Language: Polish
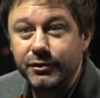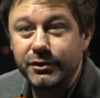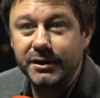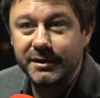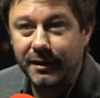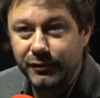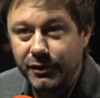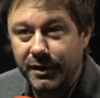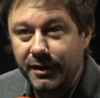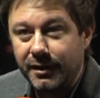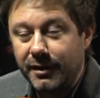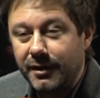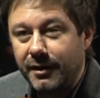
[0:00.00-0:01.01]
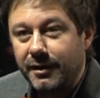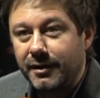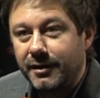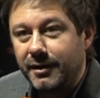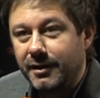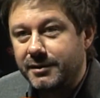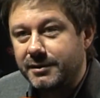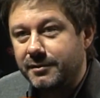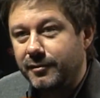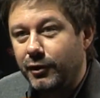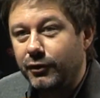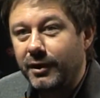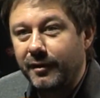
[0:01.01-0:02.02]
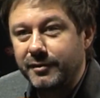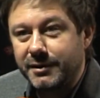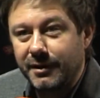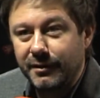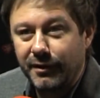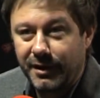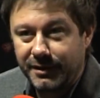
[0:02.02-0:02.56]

oczywiście zawsze jest wykonawca,